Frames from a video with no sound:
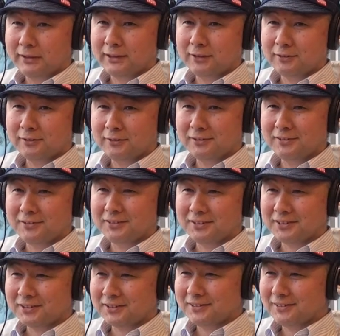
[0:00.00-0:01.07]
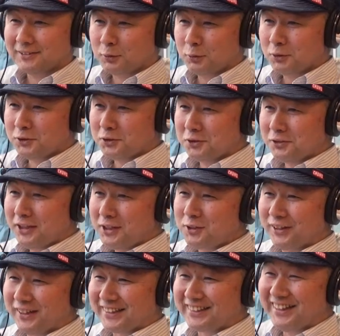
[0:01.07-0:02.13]
全くこの10年以
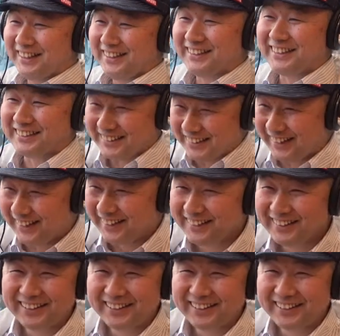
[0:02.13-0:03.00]
上やってないですね、うん、